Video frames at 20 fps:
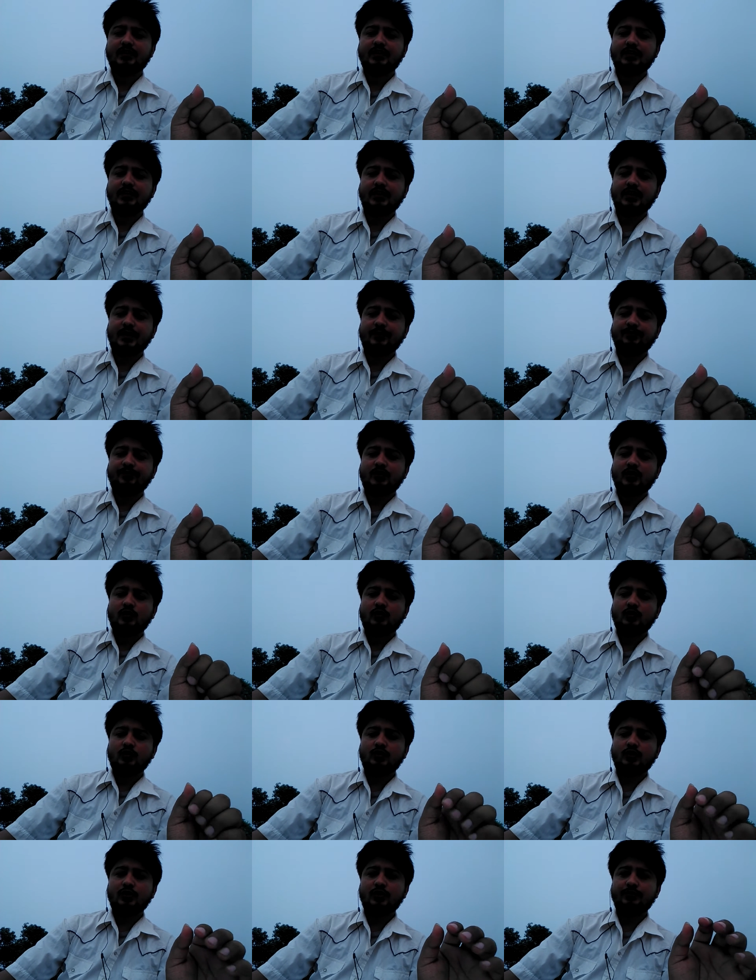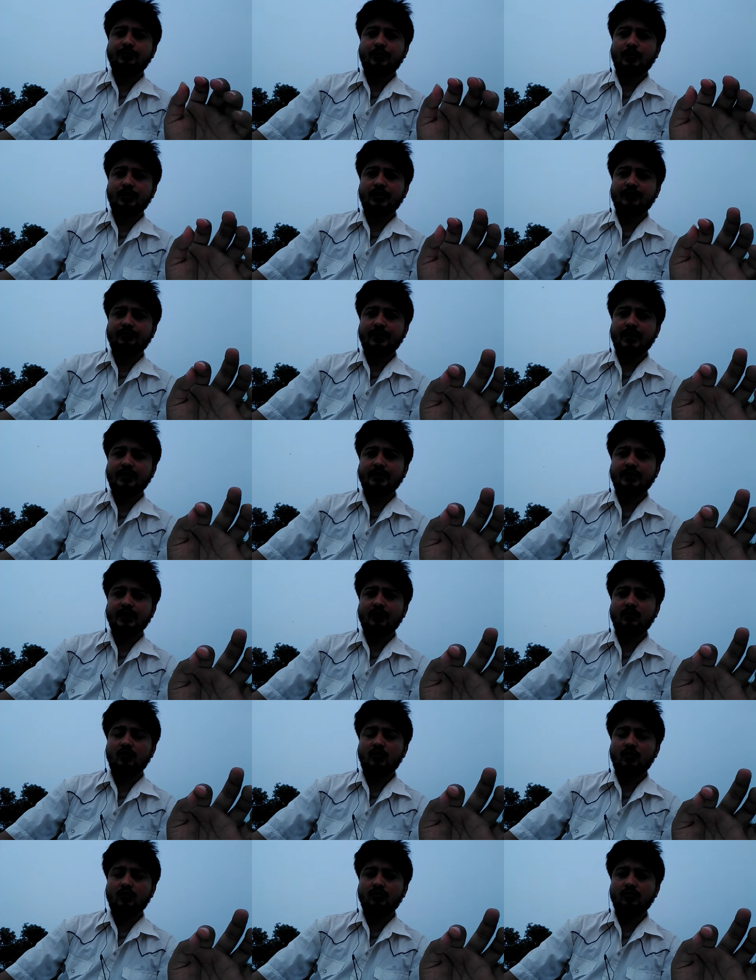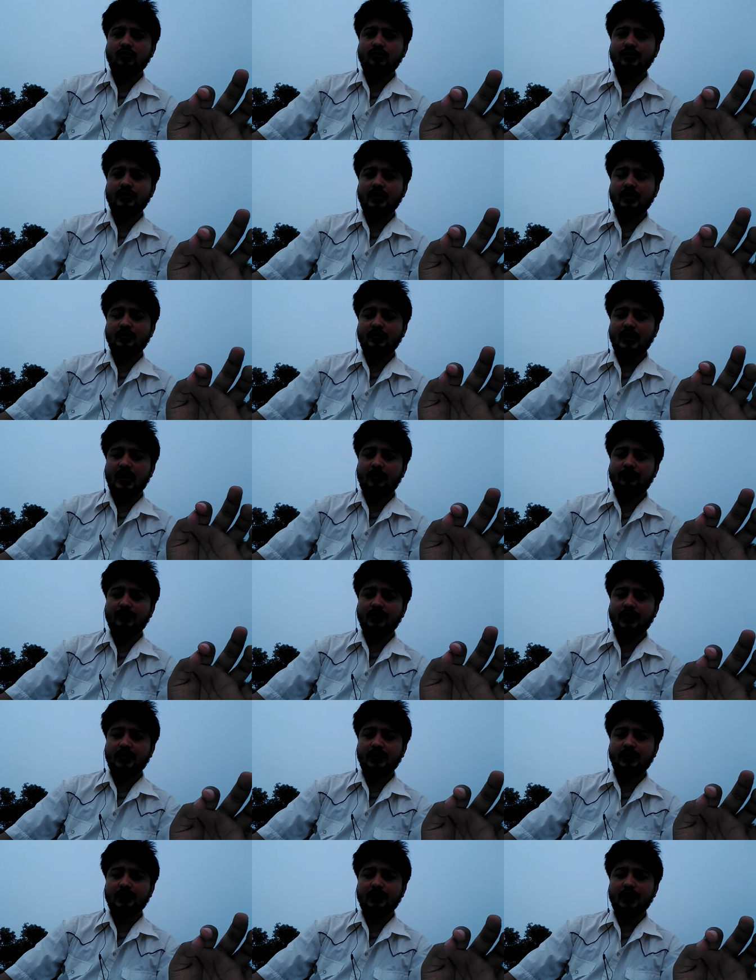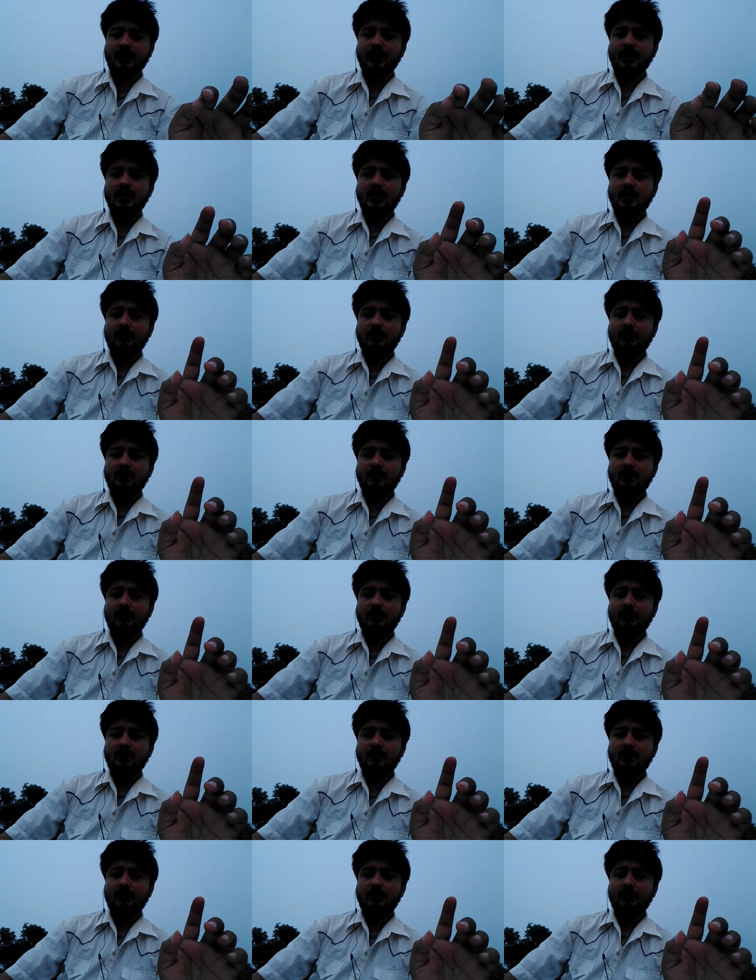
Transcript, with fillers: ठीक है तो जो इम्पोर्टेंट फैक्ट्स है वो कौन कौन से हैं जरा हम देख लेते हैं